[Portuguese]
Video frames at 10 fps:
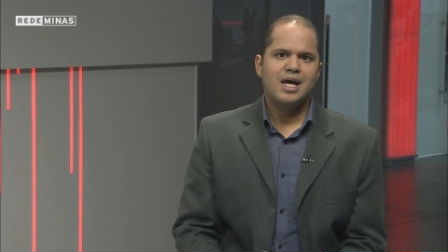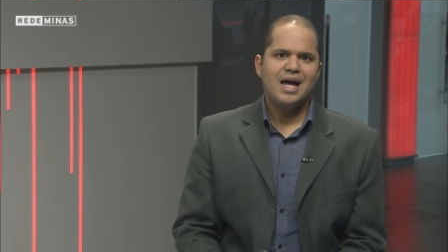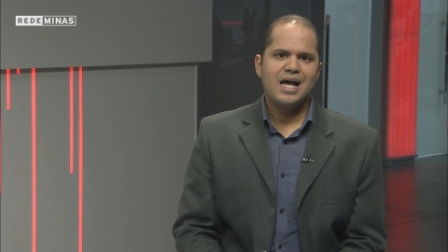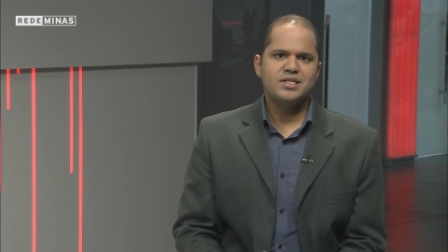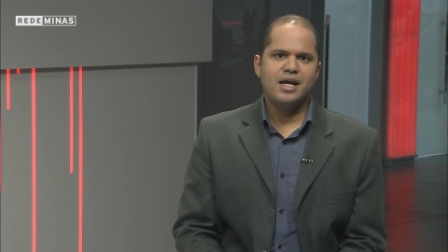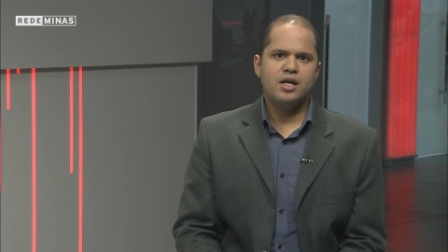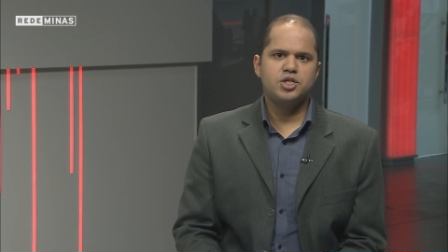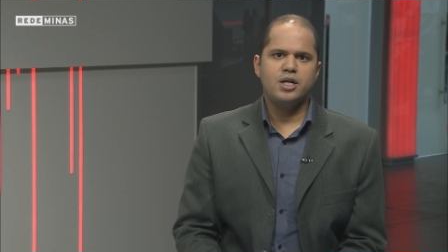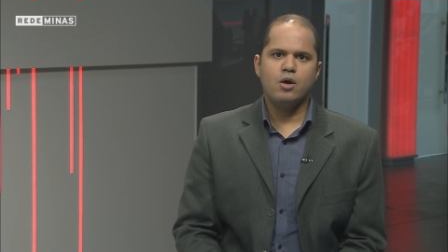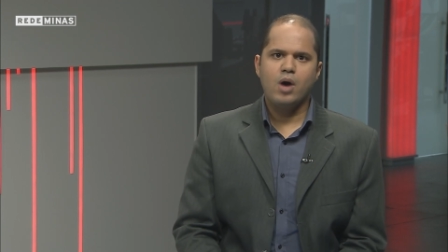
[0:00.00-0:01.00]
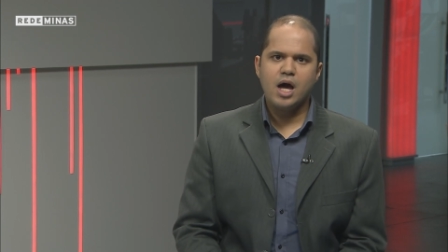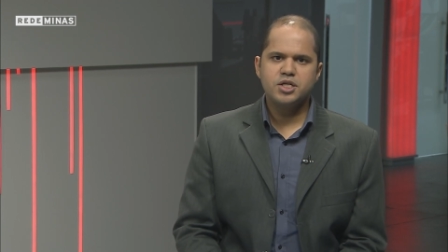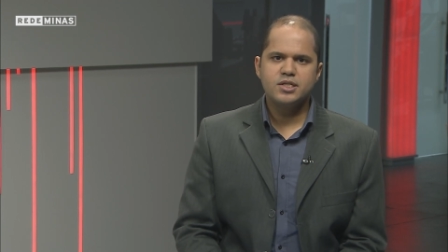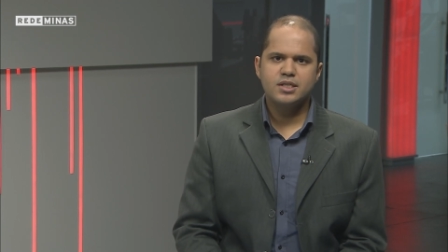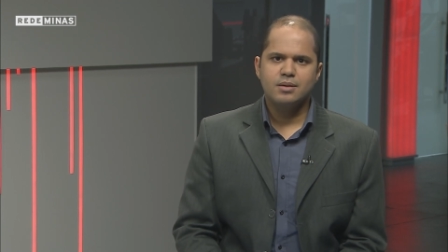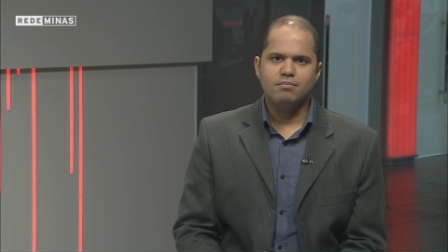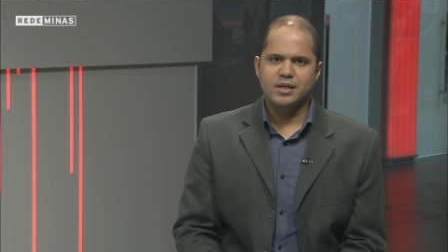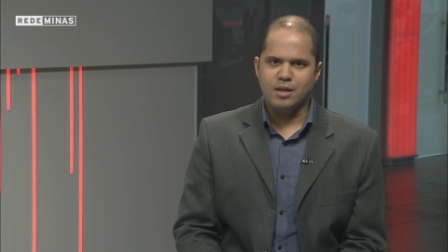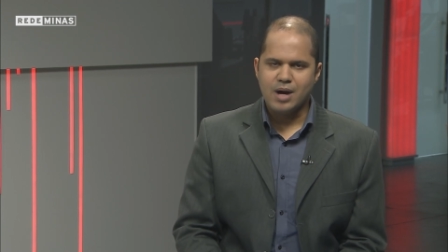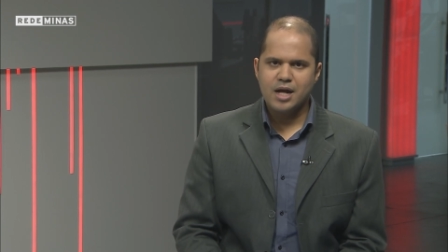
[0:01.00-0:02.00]
às áreas de linguagens,
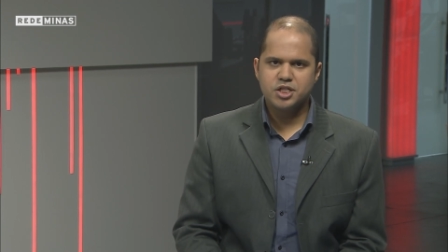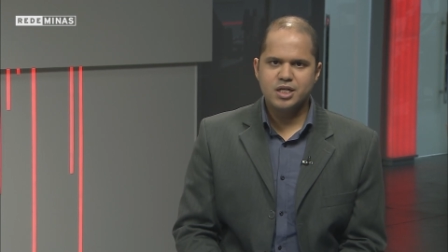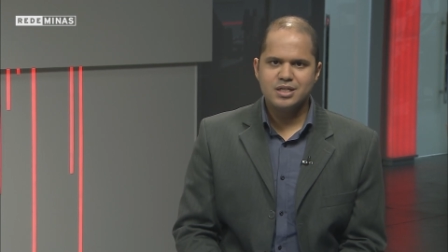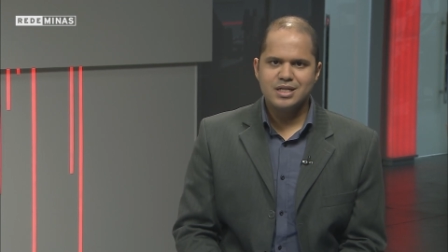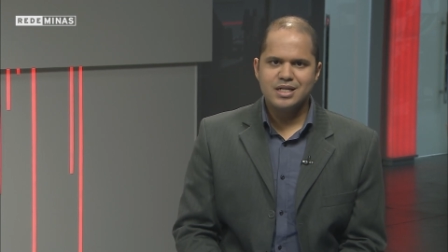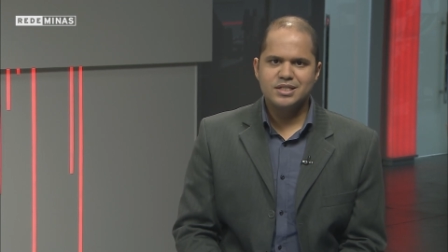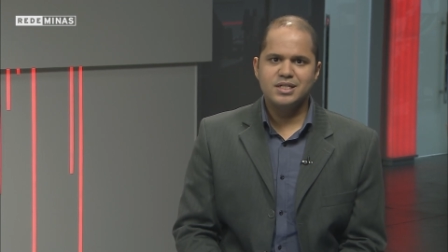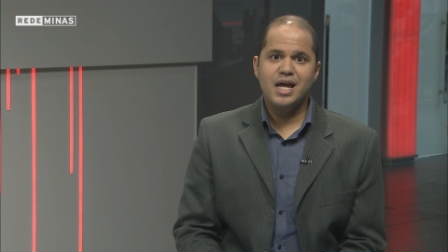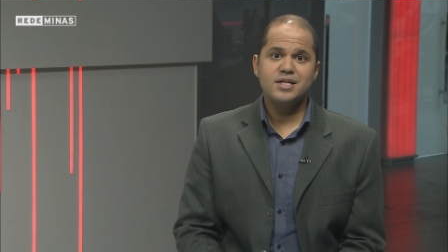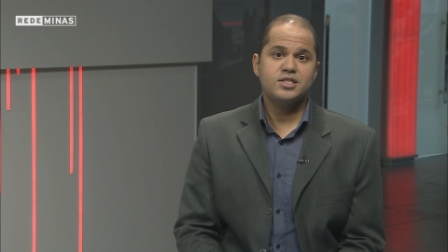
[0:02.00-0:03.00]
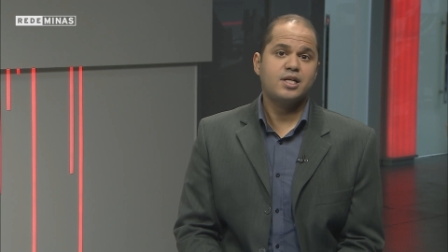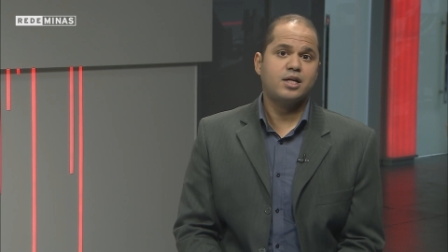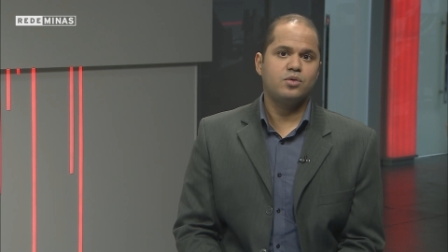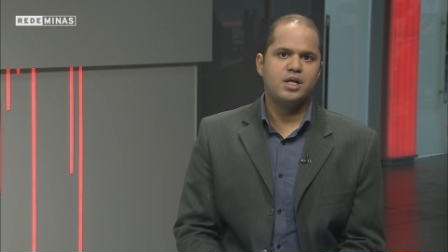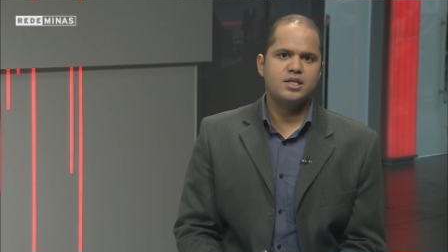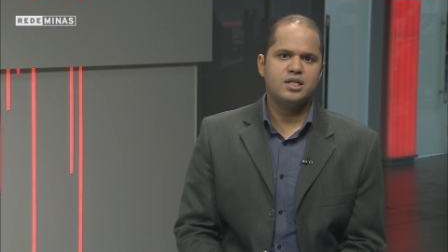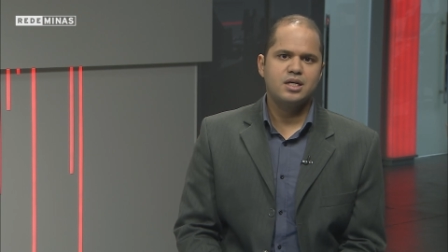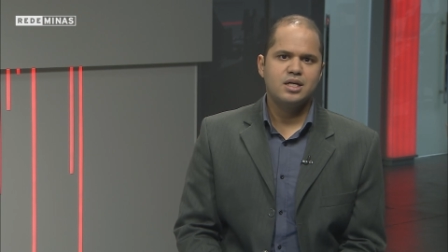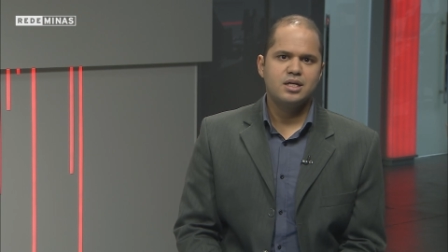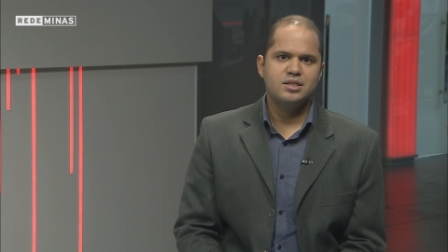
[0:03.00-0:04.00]
matemática, ciências da natureza,
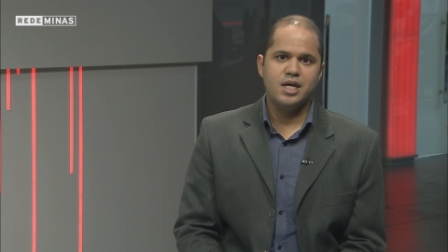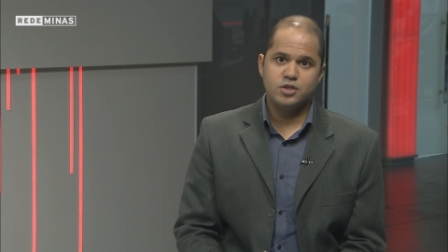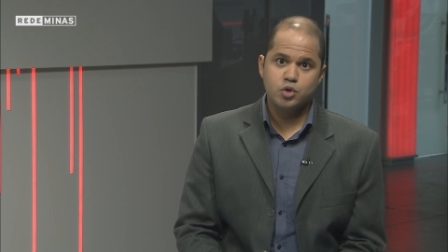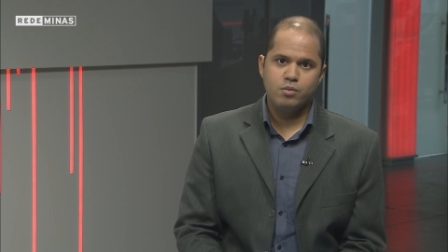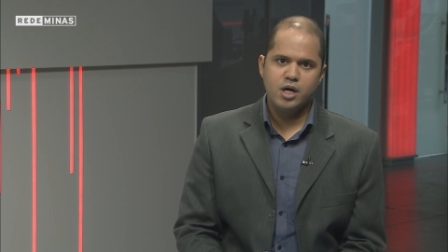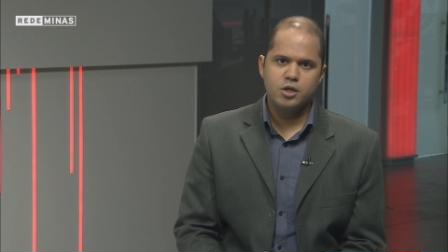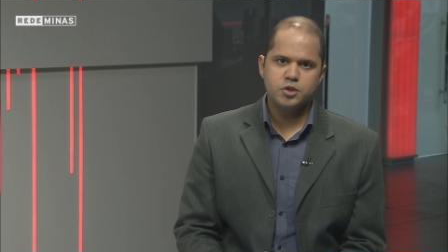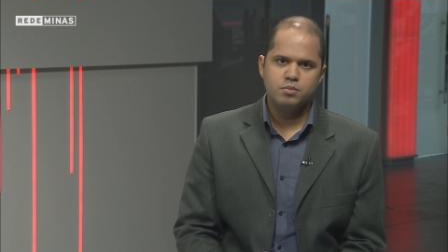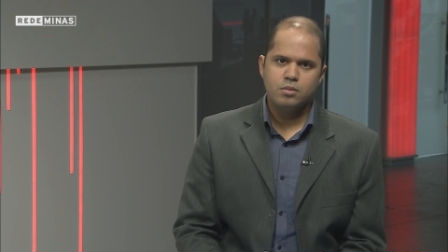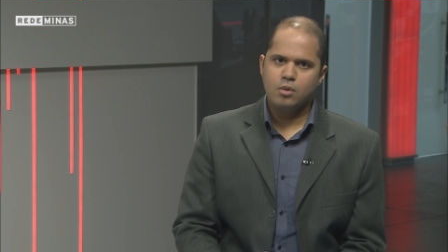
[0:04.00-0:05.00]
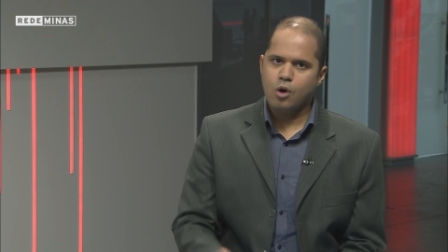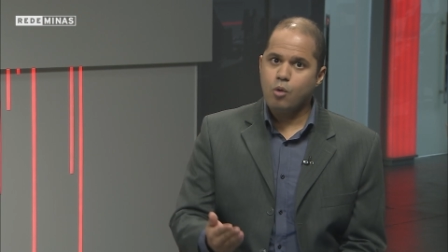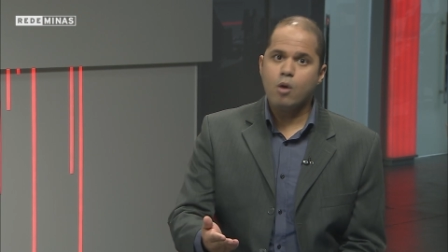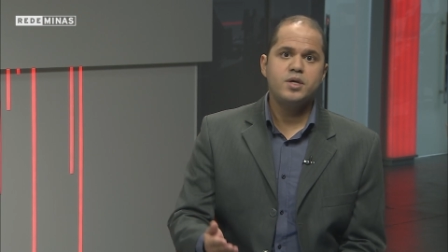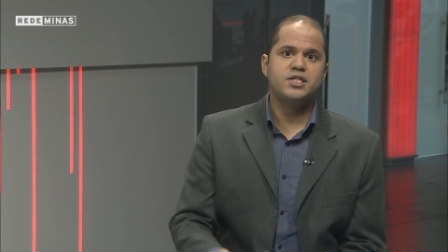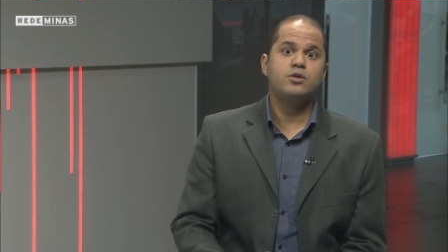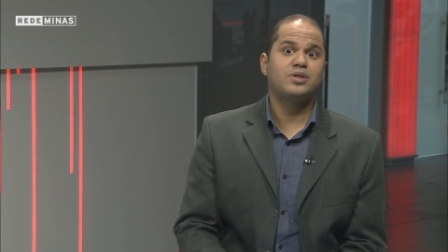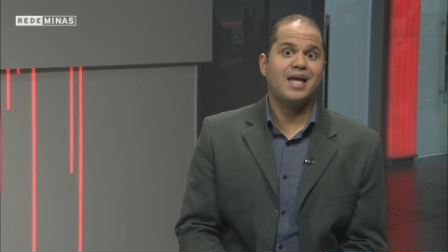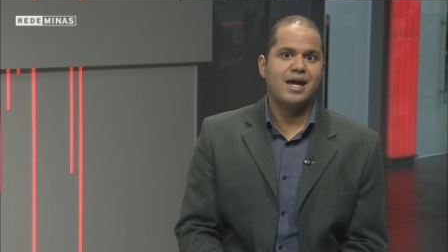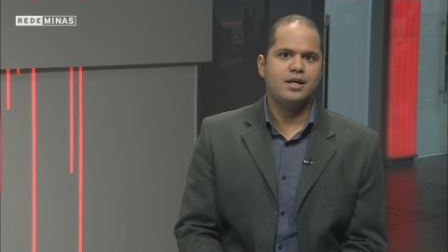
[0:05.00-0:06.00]
ciências humanas ou ao ensino
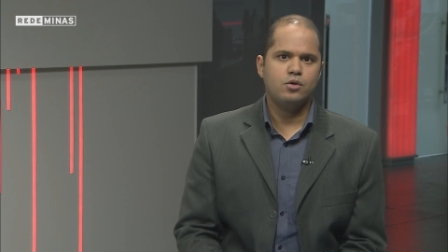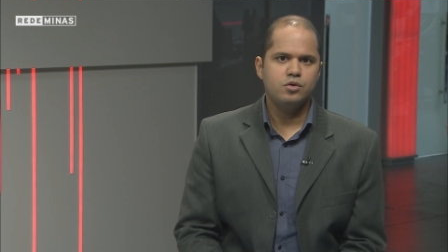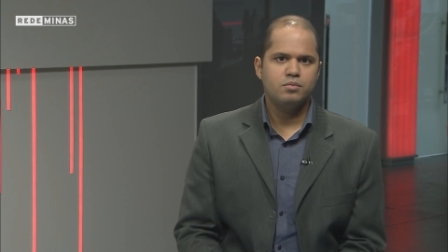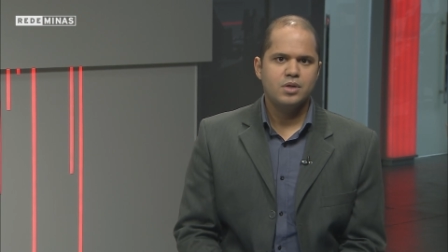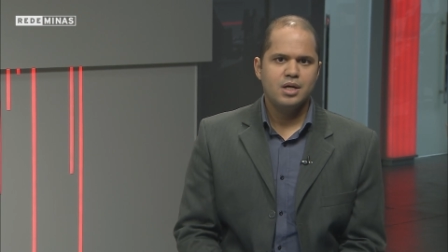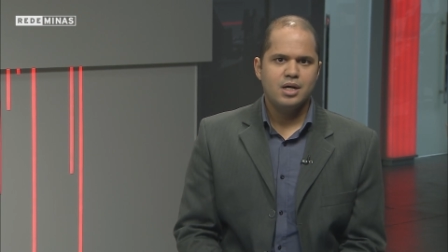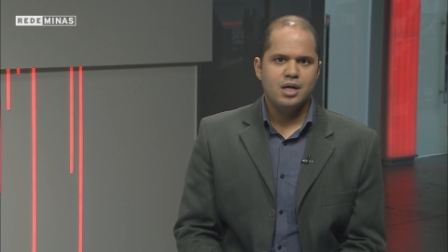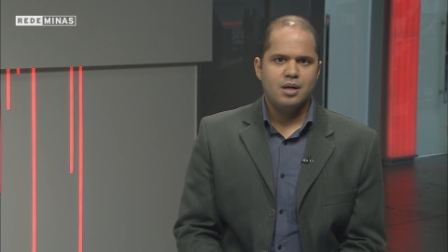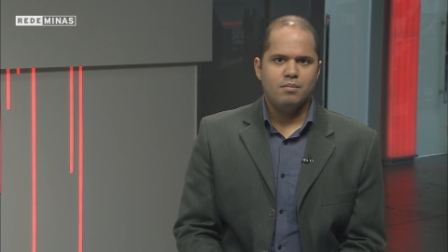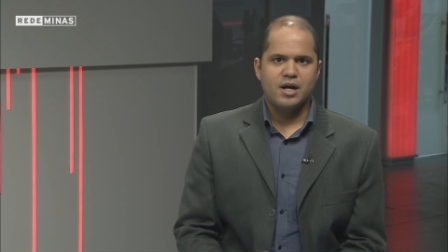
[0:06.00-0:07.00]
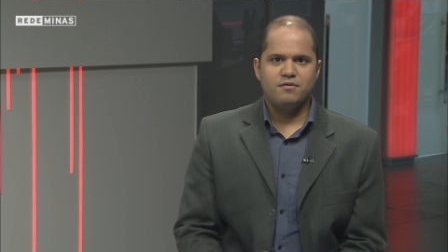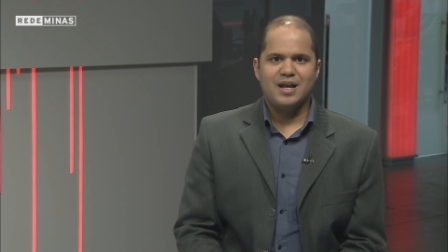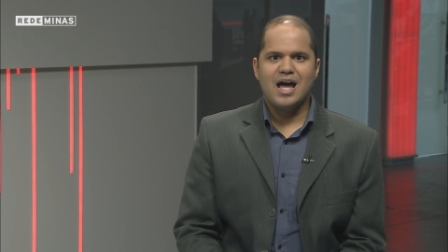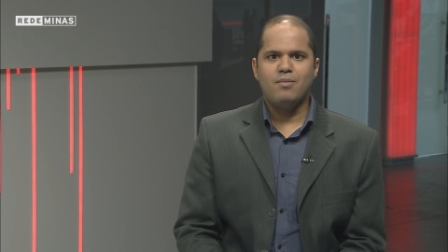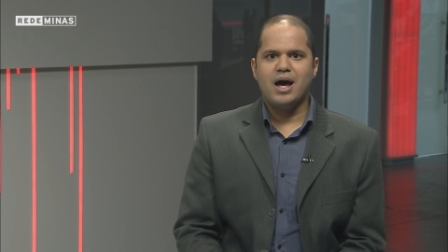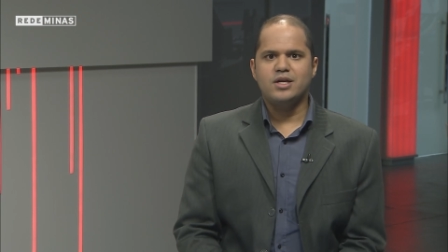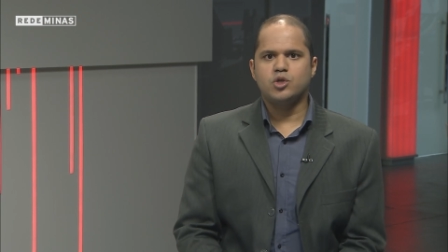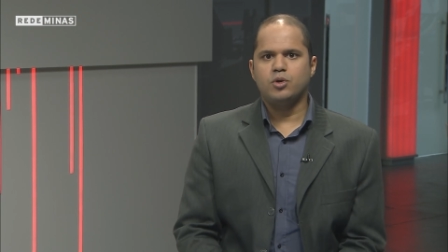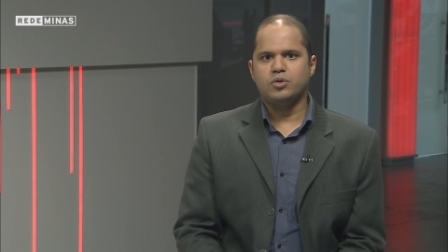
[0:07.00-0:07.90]
técnico. Para falar mais sobre o